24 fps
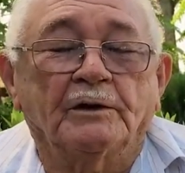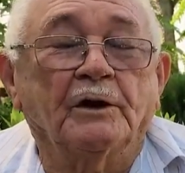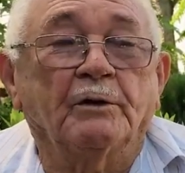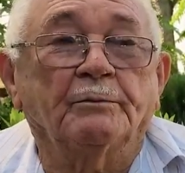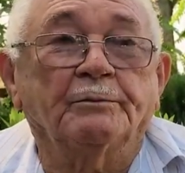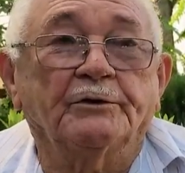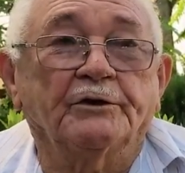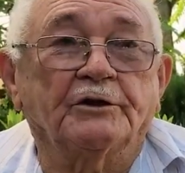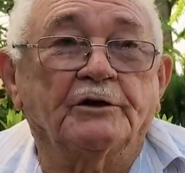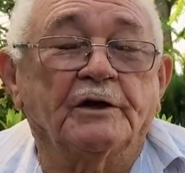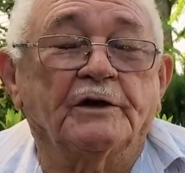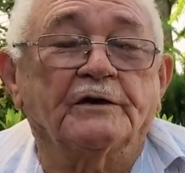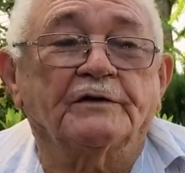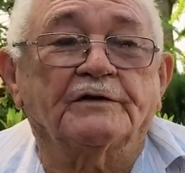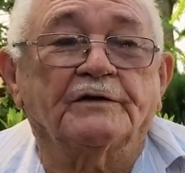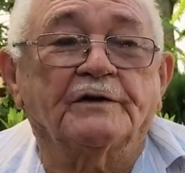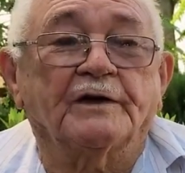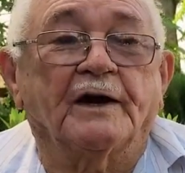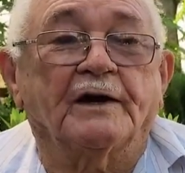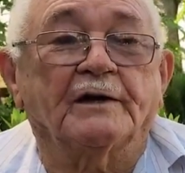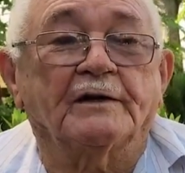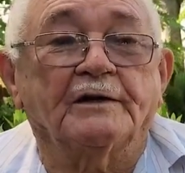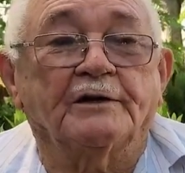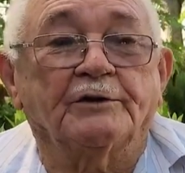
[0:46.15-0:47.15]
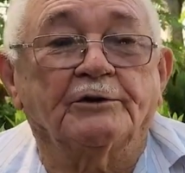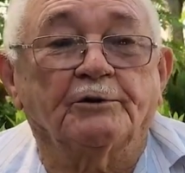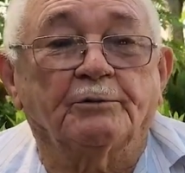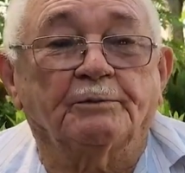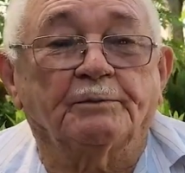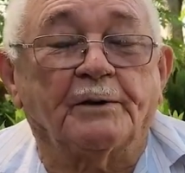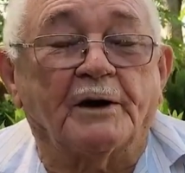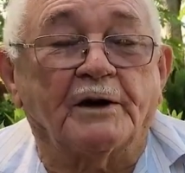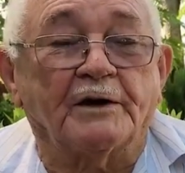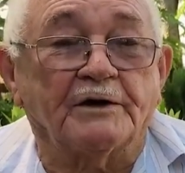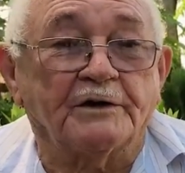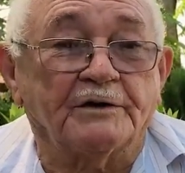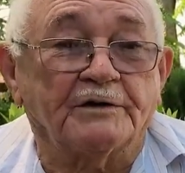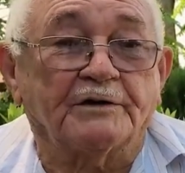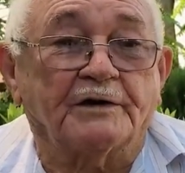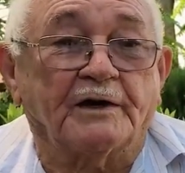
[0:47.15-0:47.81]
que obedecer às leis do país,